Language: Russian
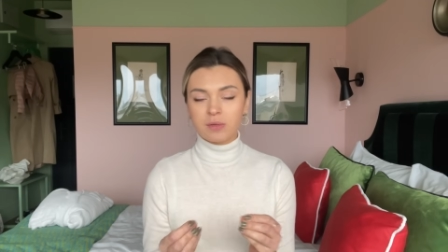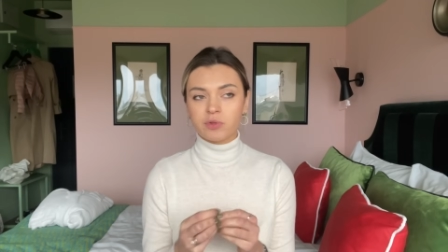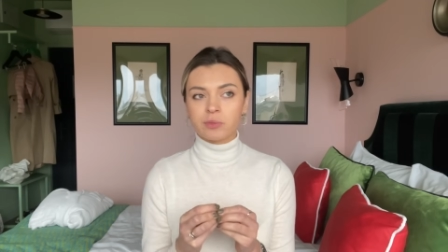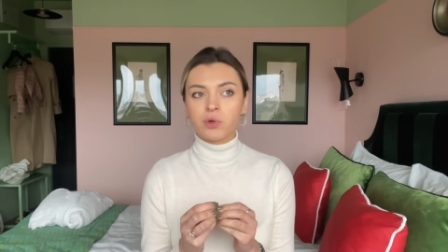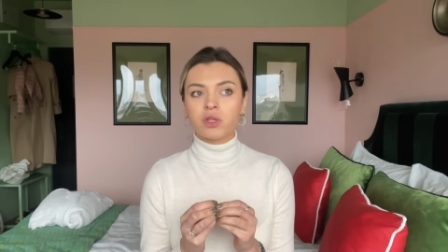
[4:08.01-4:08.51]

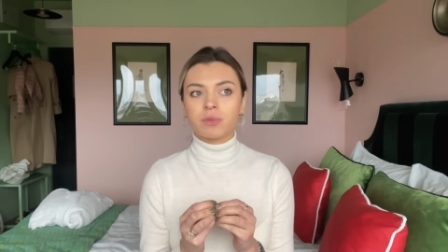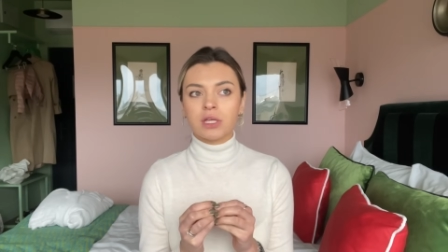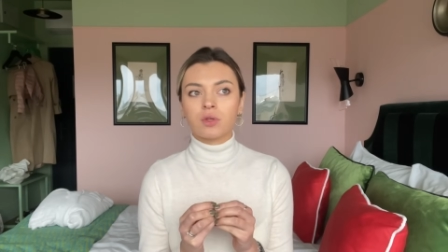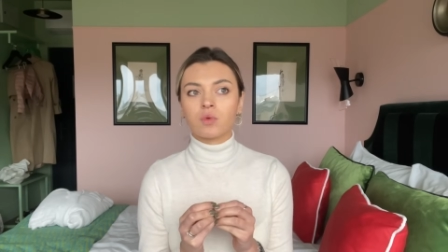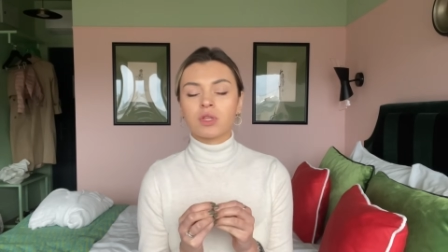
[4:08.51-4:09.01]
потому что мне
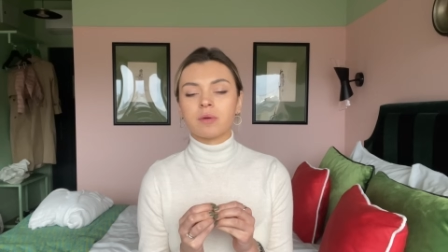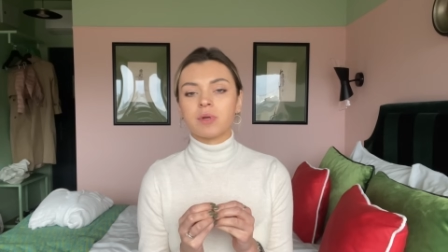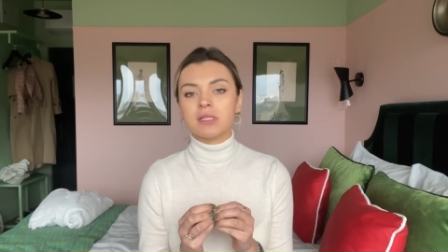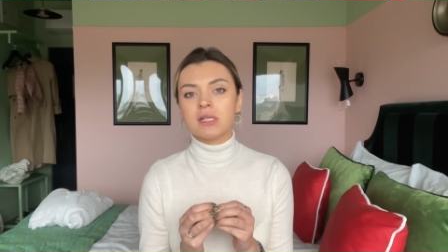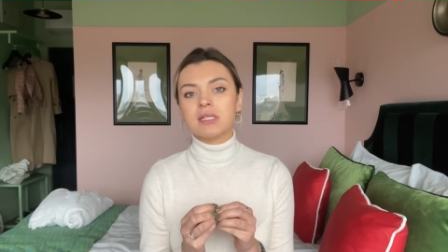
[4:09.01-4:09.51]
нужно
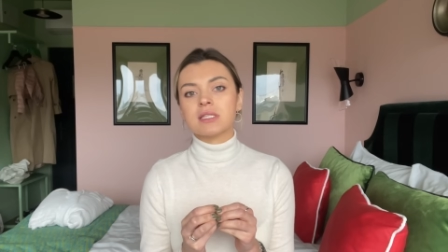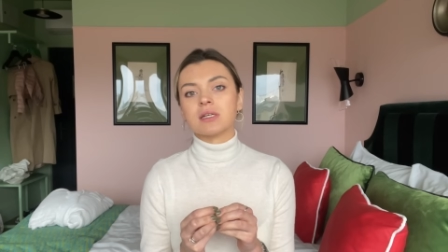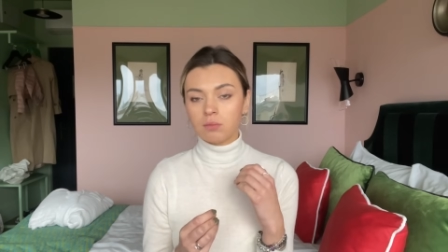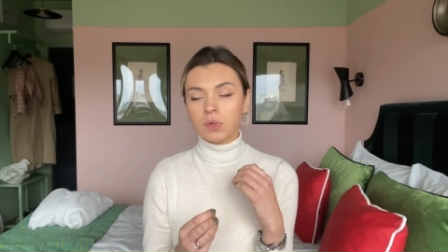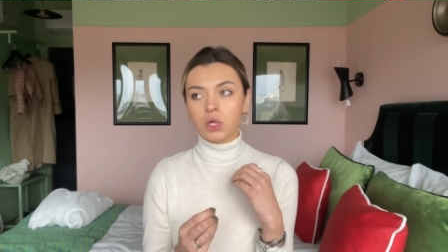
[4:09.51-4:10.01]

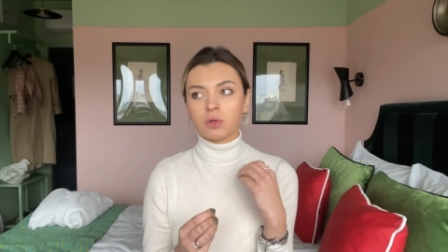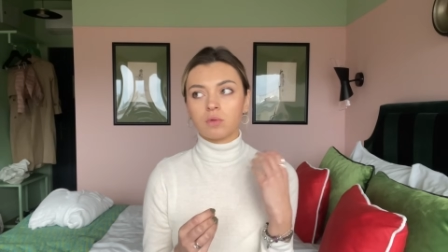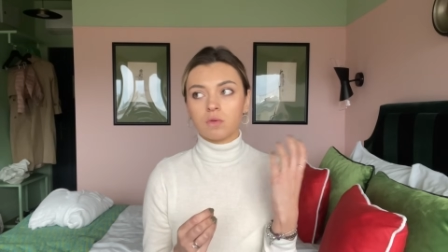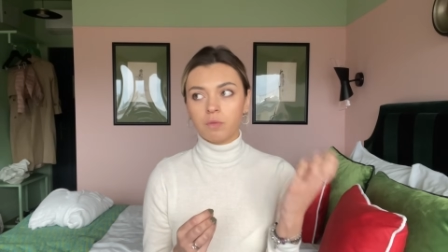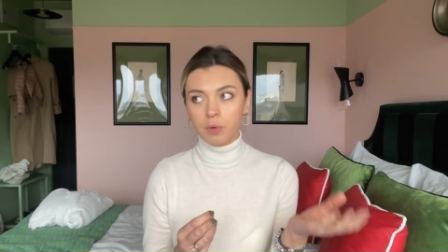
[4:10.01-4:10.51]
определиться
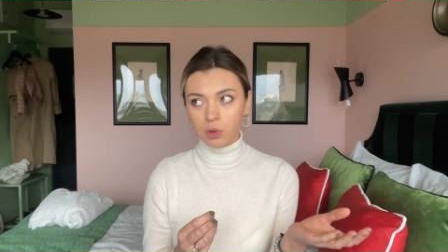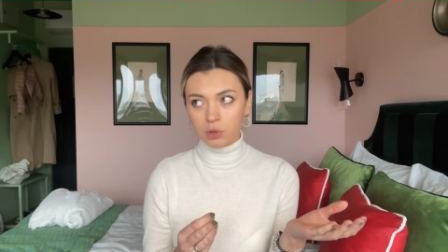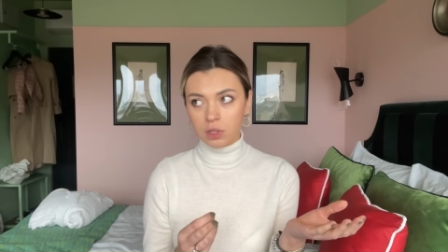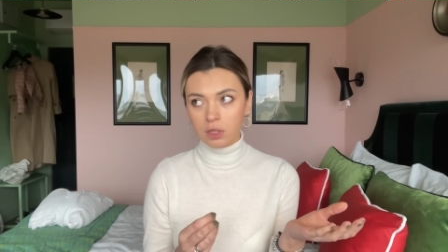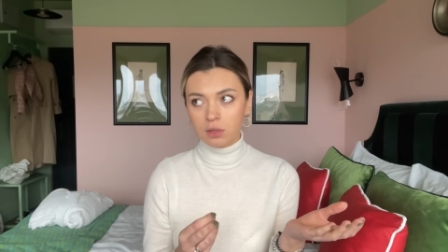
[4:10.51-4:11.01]
между в
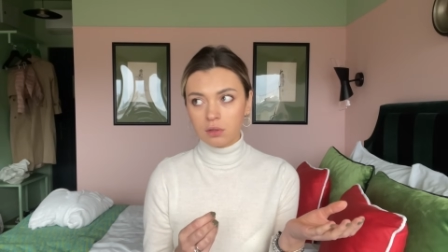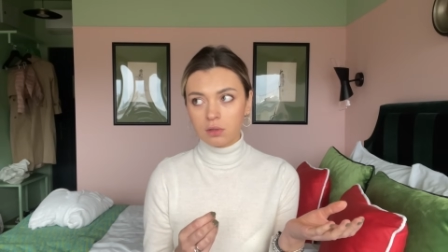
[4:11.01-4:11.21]
пленке